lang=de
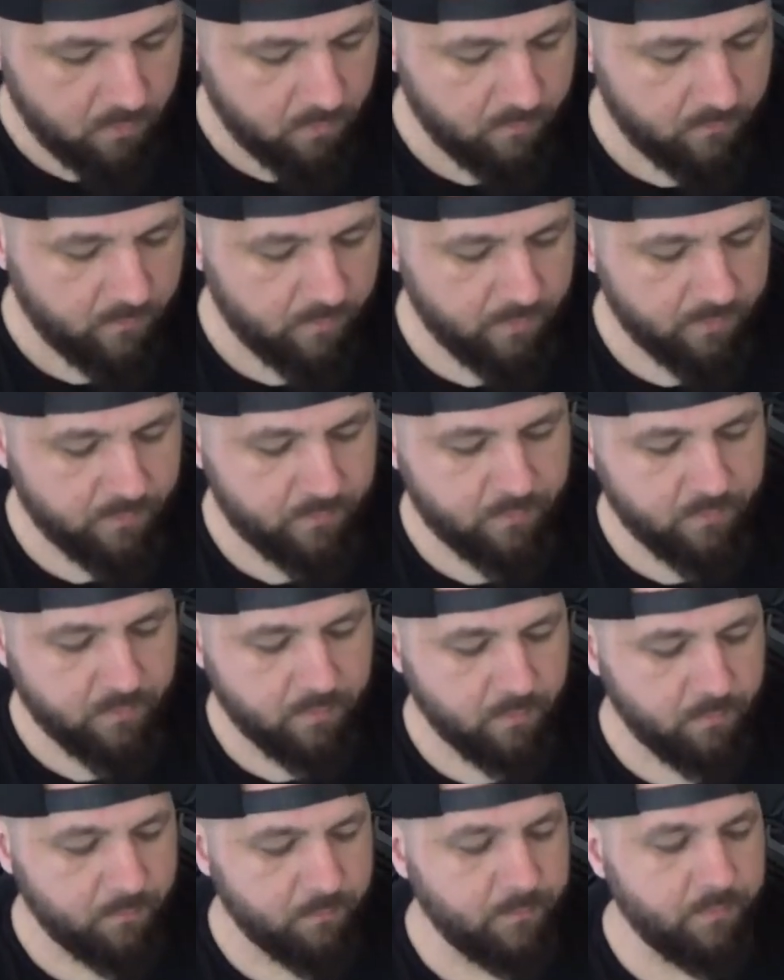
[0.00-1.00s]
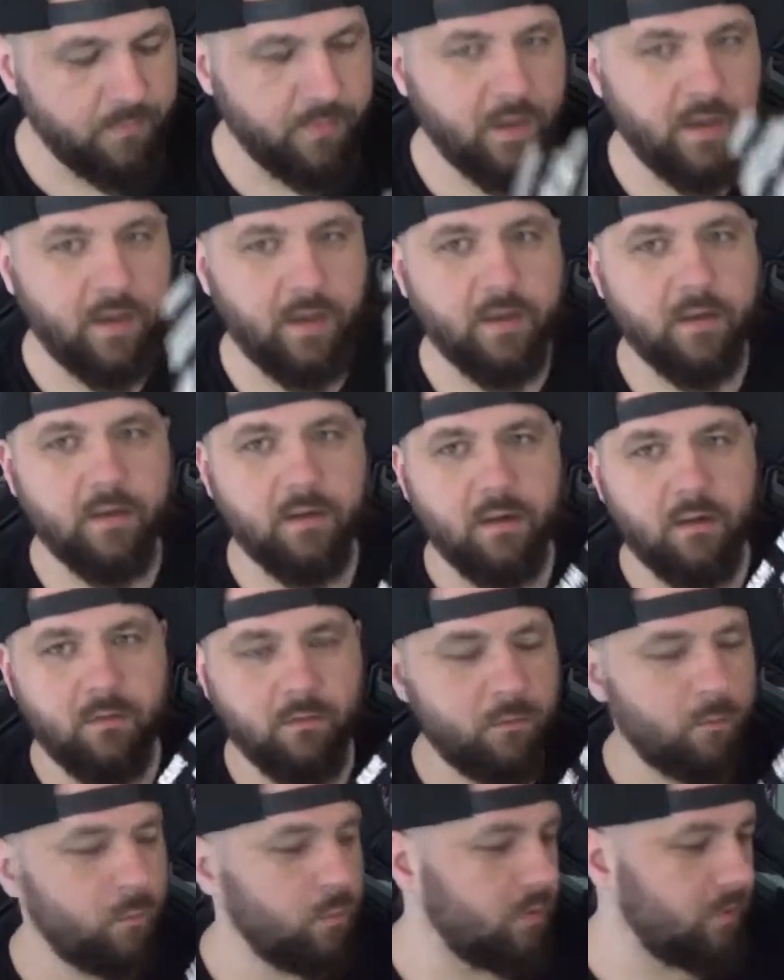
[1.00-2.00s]
was ähm, da
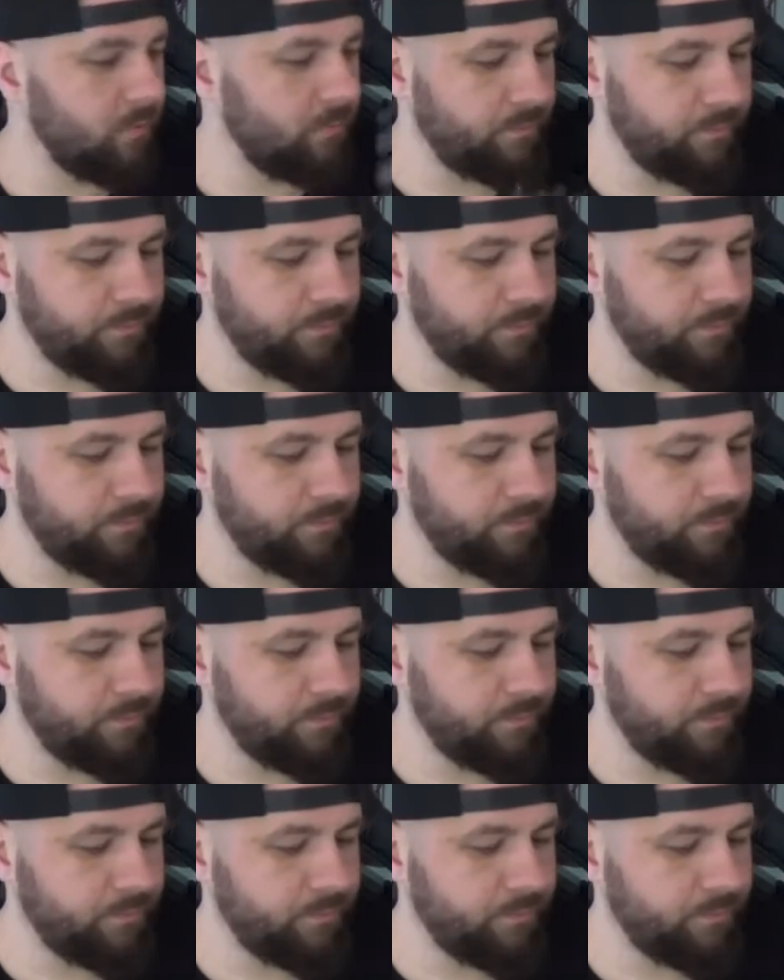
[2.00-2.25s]
reingetan wurde.